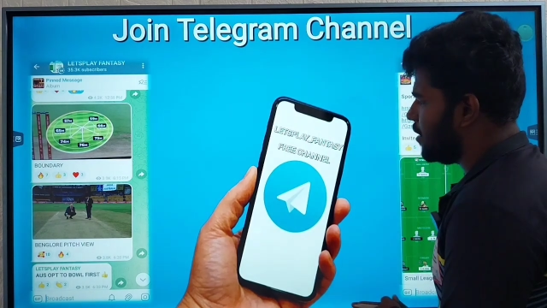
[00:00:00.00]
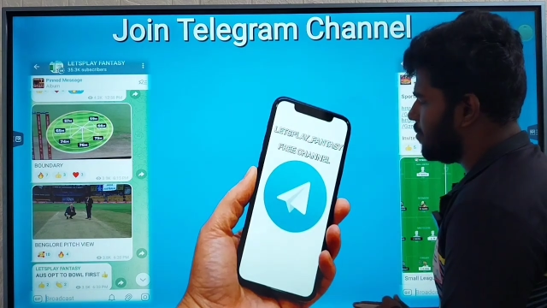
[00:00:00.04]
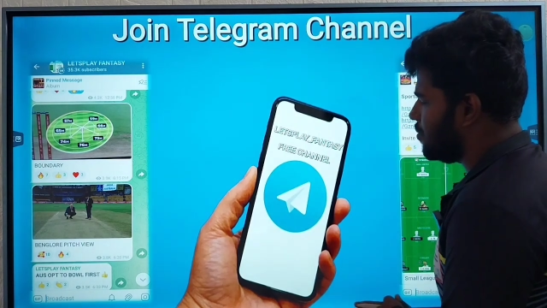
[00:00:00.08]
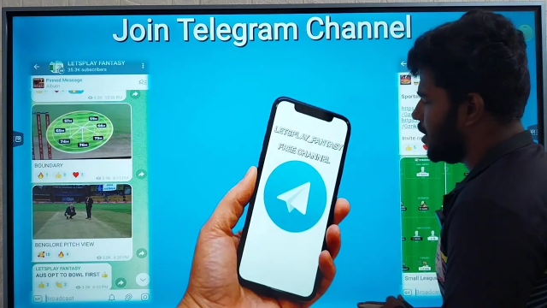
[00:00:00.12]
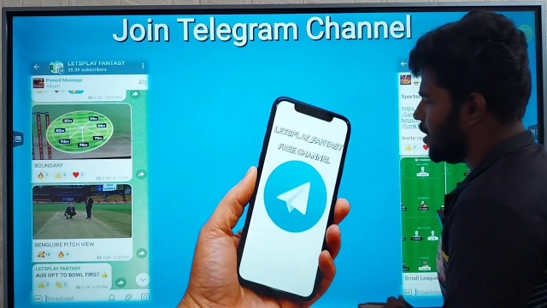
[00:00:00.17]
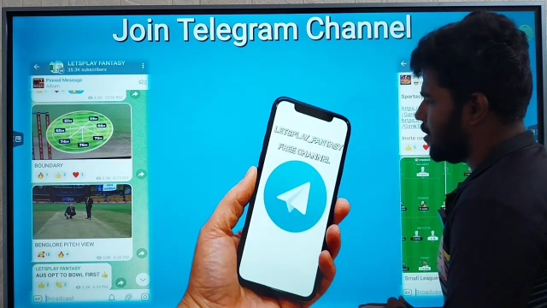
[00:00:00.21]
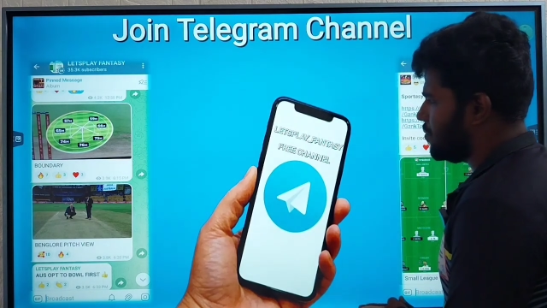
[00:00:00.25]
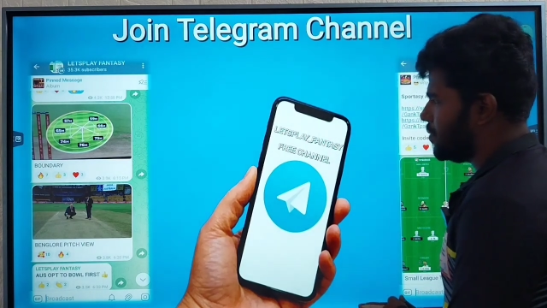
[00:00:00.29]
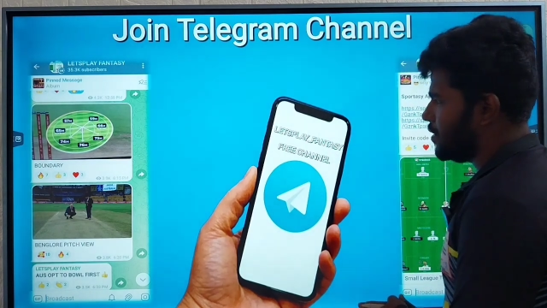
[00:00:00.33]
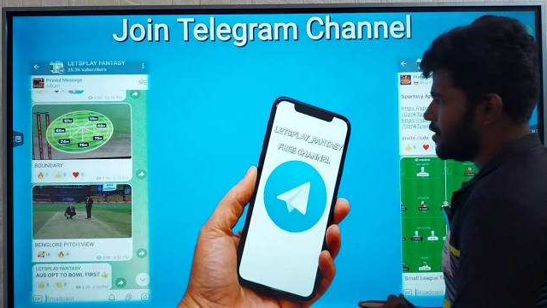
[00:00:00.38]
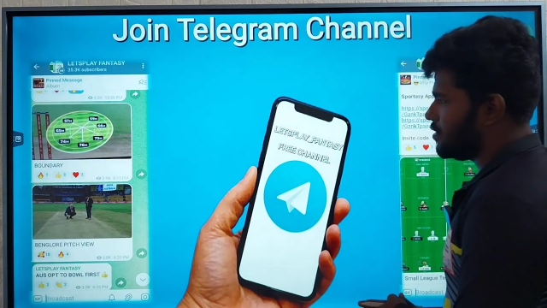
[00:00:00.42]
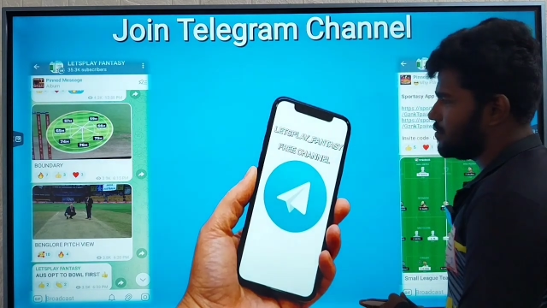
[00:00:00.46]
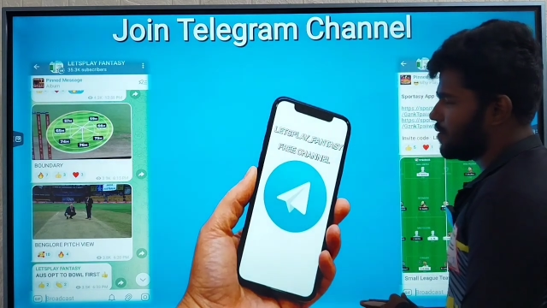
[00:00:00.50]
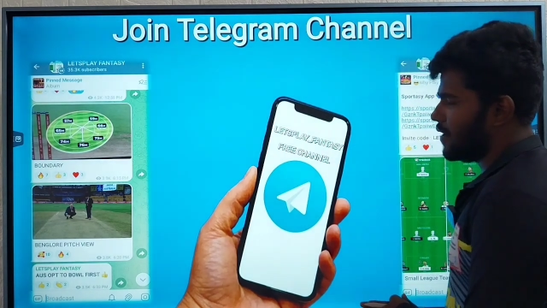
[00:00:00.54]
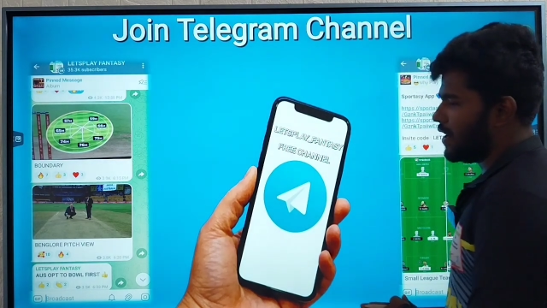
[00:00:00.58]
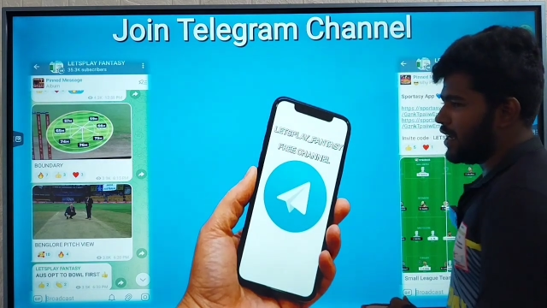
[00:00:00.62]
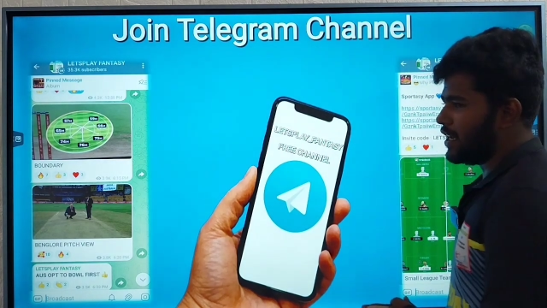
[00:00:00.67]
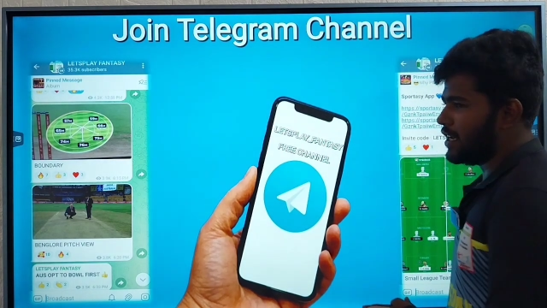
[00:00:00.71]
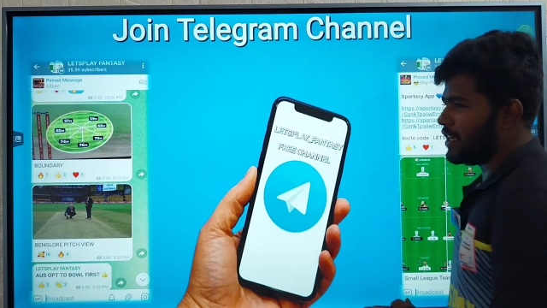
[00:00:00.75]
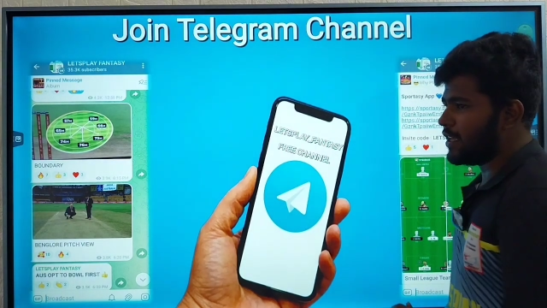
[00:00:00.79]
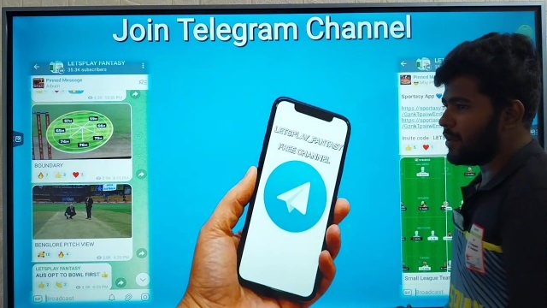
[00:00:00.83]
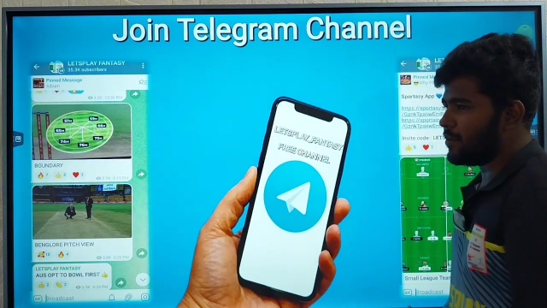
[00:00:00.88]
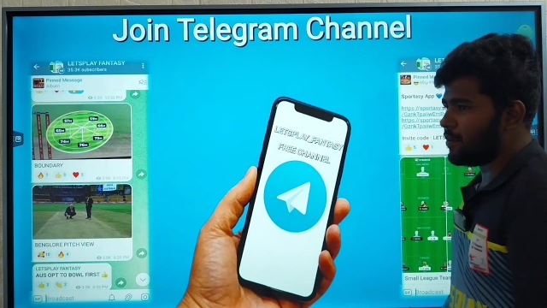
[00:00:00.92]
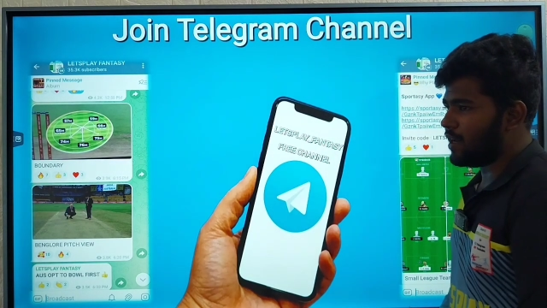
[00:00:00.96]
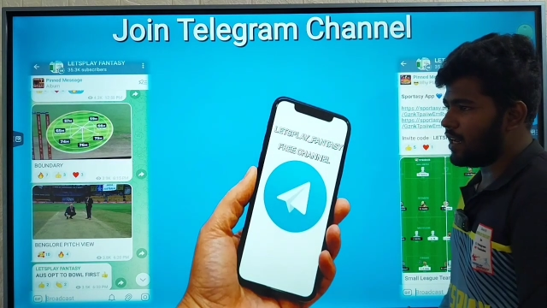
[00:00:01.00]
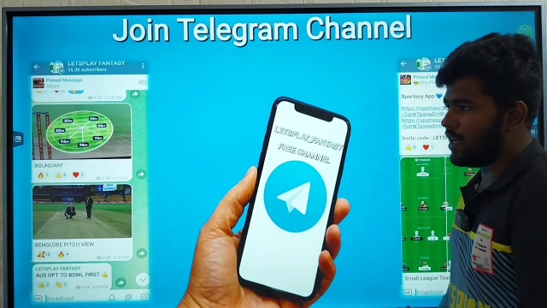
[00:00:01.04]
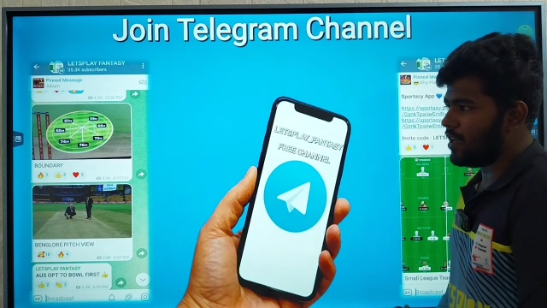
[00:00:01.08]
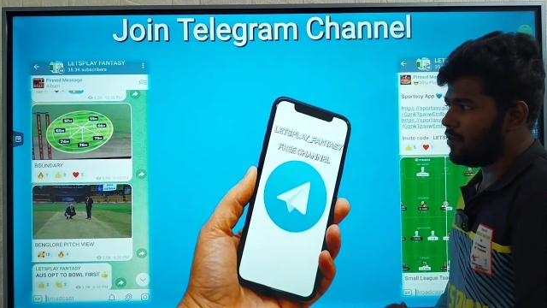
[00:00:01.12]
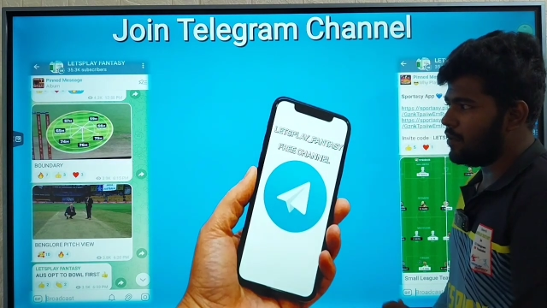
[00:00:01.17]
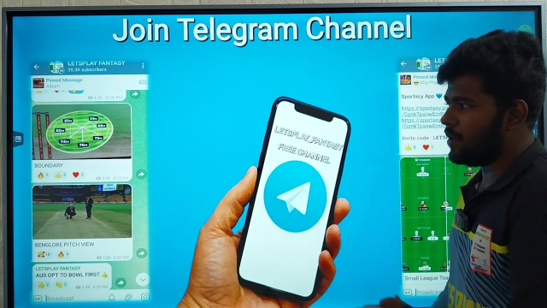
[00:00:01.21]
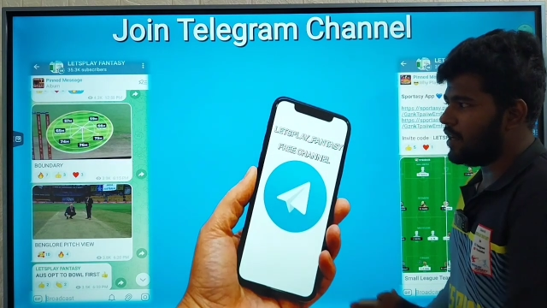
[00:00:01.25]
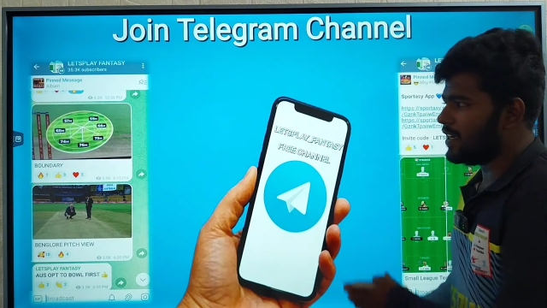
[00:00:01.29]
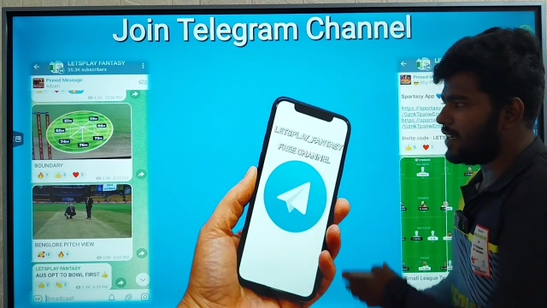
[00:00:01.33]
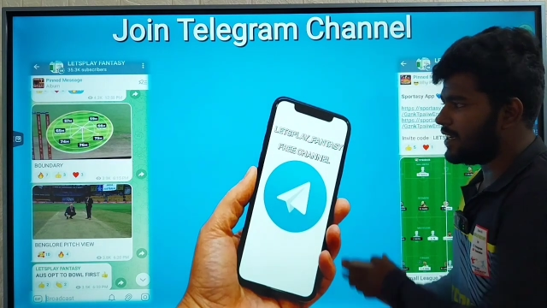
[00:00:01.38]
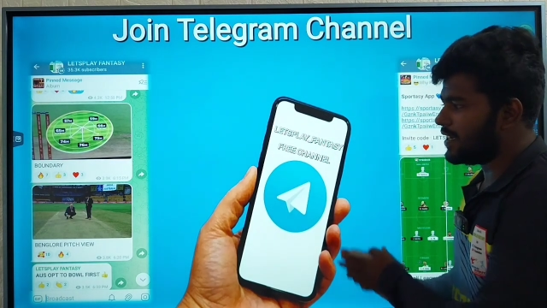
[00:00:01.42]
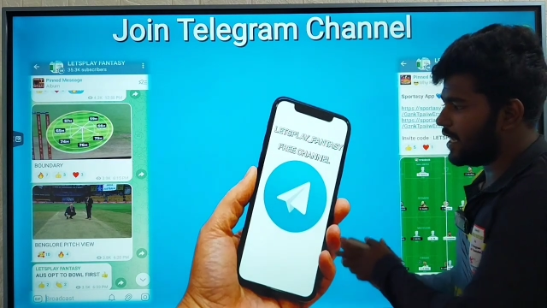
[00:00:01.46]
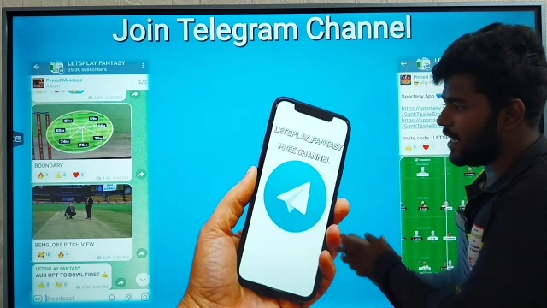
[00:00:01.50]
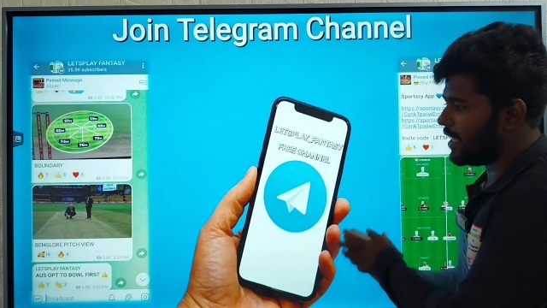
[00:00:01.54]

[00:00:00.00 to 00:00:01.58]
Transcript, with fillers: அப்டேட் பிளஸ் ஃபைனல் டைம் எல்லாமே